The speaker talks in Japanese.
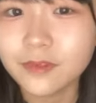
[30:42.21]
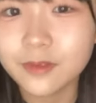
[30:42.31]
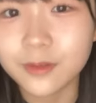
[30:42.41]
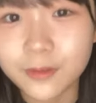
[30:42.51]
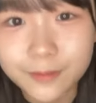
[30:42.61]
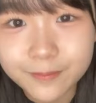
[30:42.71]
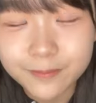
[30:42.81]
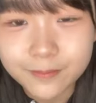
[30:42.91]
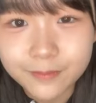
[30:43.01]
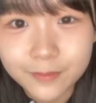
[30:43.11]
うそ
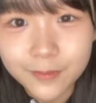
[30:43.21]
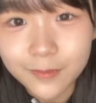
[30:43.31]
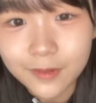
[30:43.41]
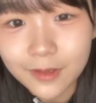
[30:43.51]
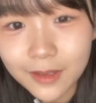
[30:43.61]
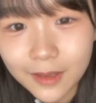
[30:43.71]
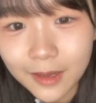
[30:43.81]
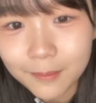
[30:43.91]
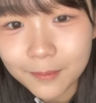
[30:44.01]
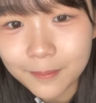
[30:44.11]

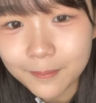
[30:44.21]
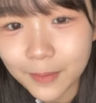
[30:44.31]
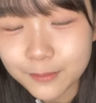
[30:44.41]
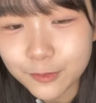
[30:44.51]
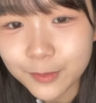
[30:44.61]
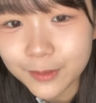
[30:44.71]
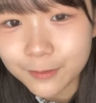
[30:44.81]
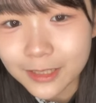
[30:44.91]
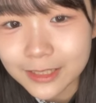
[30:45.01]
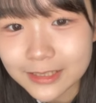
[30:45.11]
う
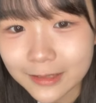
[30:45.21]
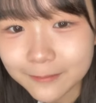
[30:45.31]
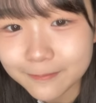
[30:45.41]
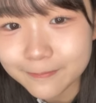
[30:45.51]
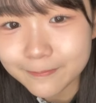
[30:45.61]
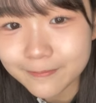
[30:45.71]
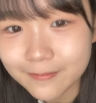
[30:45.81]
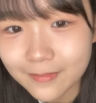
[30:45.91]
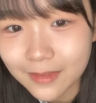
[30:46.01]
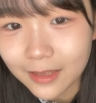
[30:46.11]
バブビームでした
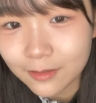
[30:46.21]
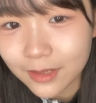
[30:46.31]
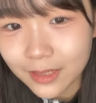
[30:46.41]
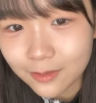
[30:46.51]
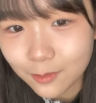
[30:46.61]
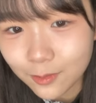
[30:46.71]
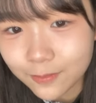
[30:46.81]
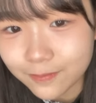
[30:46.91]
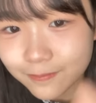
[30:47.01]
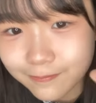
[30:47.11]
ハートありがと
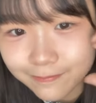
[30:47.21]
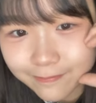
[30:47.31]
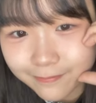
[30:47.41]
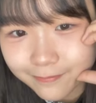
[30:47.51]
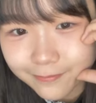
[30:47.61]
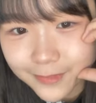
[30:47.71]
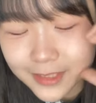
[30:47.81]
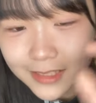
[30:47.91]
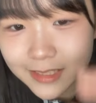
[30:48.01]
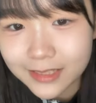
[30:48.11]
う
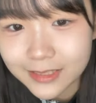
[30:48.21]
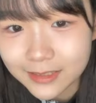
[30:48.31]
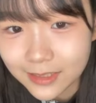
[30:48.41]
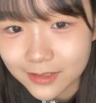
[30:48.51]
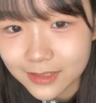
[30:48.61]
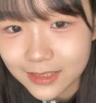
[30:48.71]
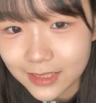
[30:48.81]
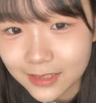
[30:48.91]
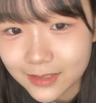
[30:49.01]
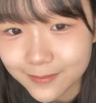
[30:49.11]
さつきちさつき
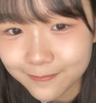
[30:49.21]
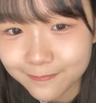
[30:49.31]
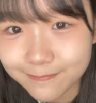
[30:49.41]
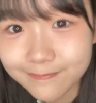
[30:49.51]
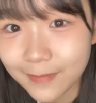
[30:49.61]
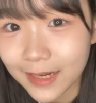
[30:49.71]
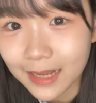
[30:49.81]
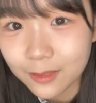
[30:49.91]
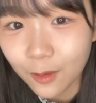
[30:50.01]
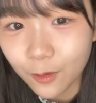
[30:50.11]
ちですあり
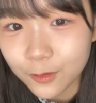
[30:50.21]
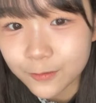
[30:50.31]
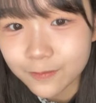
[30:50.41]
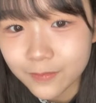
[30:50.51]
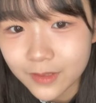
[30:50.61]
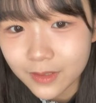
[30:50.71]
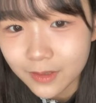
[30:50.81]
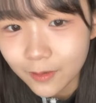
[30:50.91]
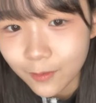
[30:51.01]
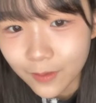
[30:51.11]
がとう
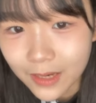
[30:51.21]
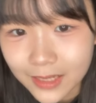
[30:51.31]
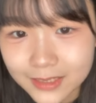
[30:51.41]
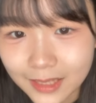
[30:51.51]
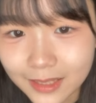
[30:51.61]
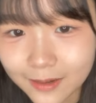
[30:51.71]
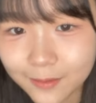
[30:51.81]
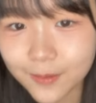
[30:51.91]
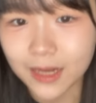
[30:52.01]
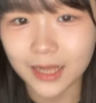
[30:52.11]
お母さん
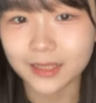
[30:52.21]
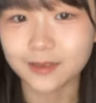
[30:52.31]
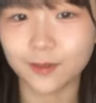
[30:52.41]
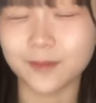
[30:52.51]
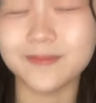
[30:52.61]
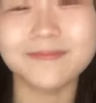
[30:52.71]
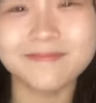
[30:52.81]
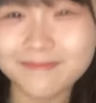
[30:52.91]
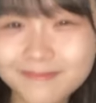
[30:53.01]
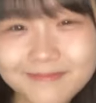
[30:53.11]
や笑いそううん
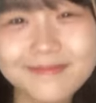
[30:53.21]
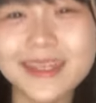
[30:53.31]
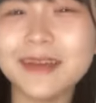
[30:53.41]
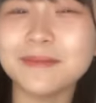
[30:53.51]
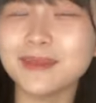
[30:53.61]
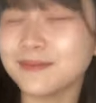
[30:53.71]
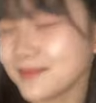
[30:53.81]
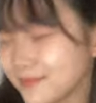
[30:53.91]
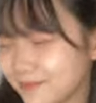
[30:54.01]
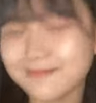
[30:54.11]

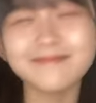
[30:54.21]
ミヤビーム